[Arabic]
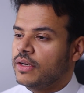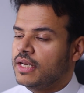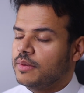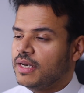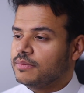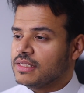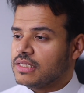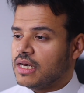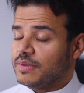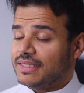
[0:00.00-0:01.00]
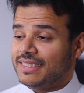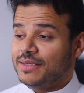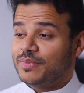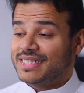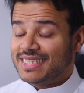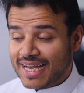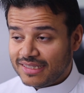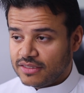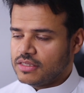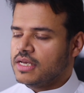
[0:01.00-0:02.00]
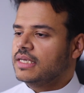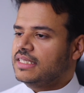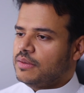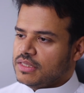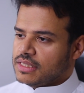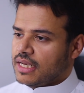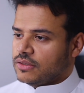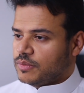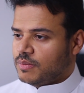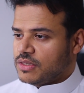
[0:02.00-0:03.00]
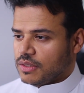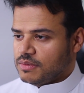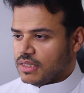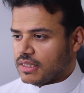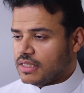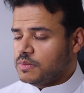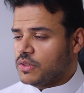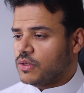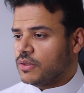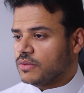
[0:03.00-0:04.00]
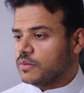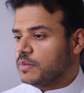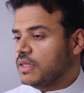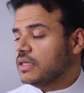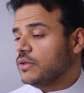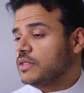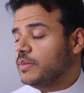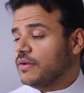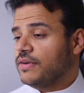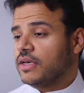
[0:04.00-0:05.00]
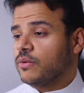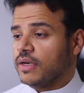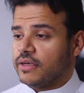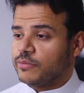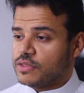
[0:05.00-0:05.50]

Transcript: له الا بعد ما صار الترتيب السادس تم ازالته من المتجر بشكل رسمي كون انه تطبيق يعتبر فيك وغير